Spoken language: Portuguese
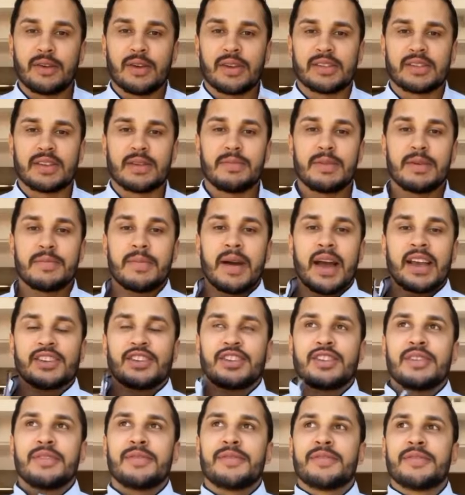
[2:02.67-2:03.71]
recebi mais
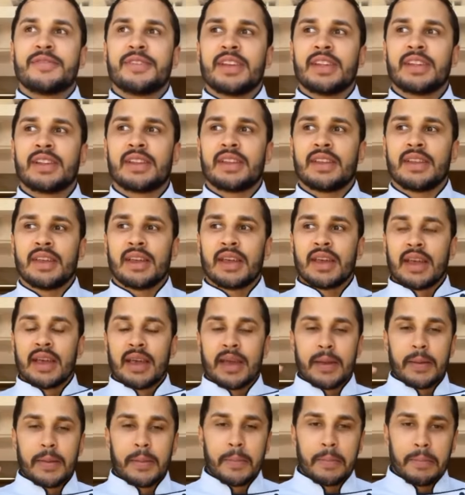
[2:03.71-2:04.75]
de 20
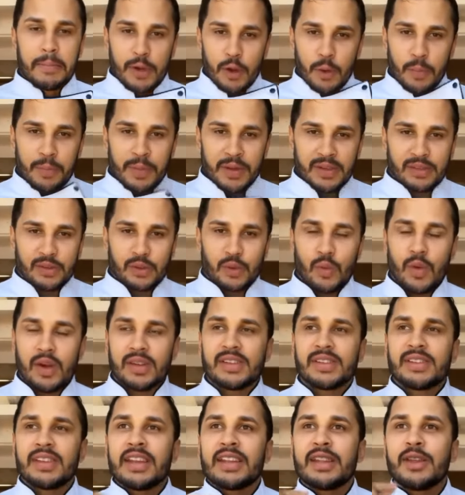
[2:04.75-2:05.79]
mil pessoas
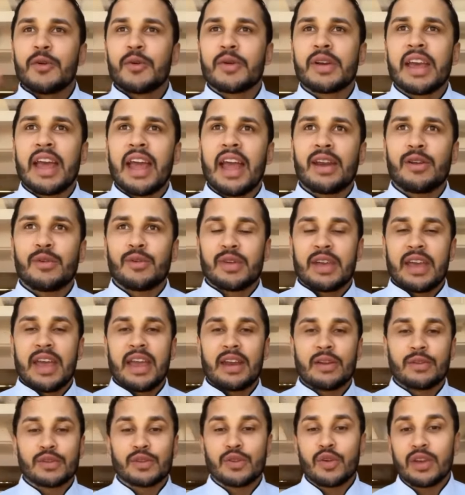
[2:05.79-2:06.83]
dizendo eu quero, eu
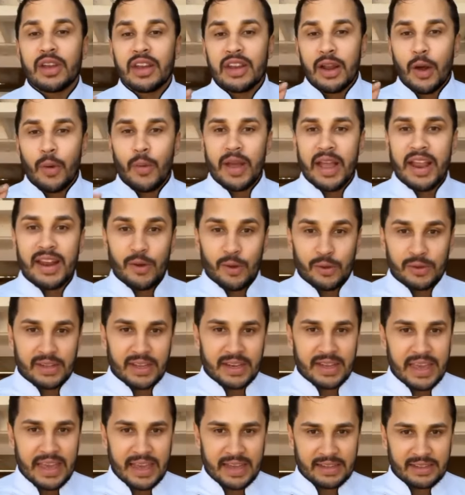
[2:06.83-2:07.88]
quero. Só que não é no
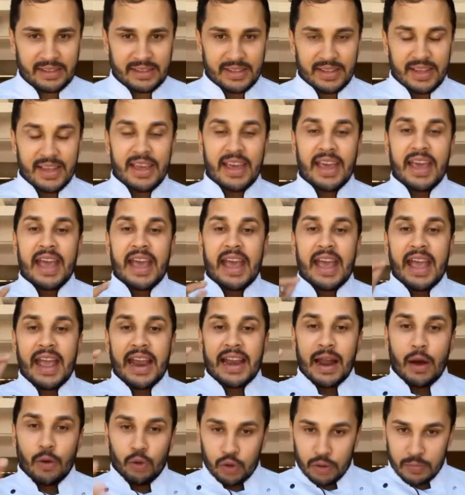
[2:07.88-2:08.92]
direct. É
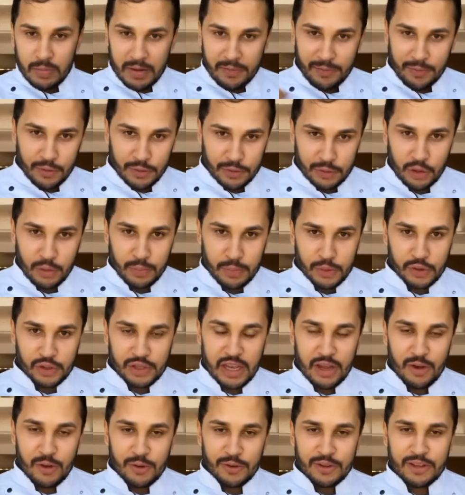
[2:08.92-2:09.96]
na última foto que eu
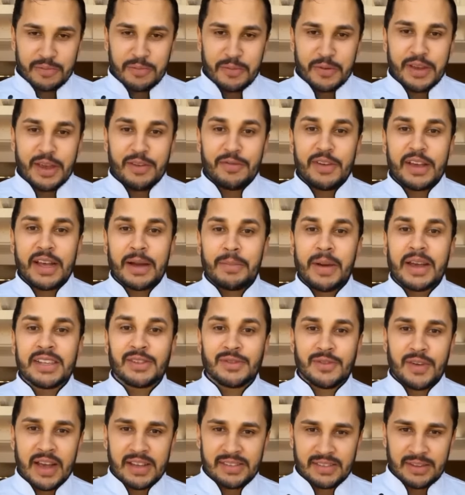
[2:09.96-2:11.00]
postei ontem, porque fica mais
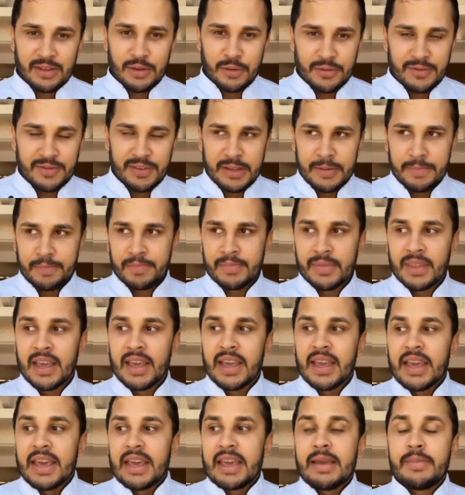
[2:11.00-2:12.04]
fácil de ouvir.
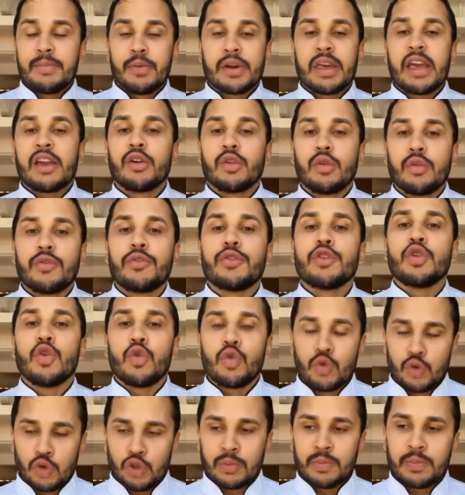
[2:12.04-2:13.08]
E por que, que eu não fui
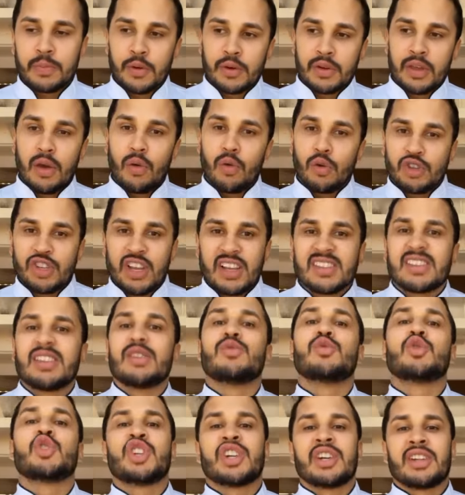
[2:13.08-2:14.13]
hoje? Porque hoje ia é ser
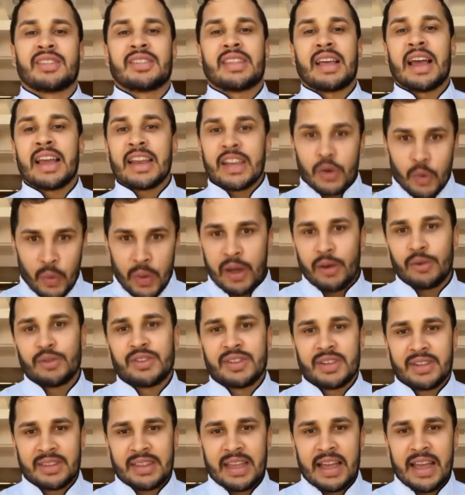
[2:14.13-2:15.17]
um jantar, e não é um
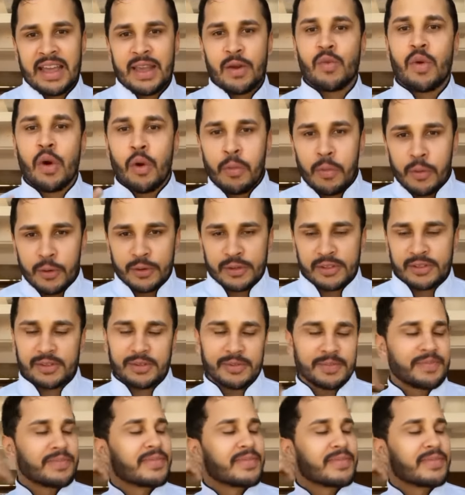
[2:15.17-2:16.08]
jantar, é um almoço.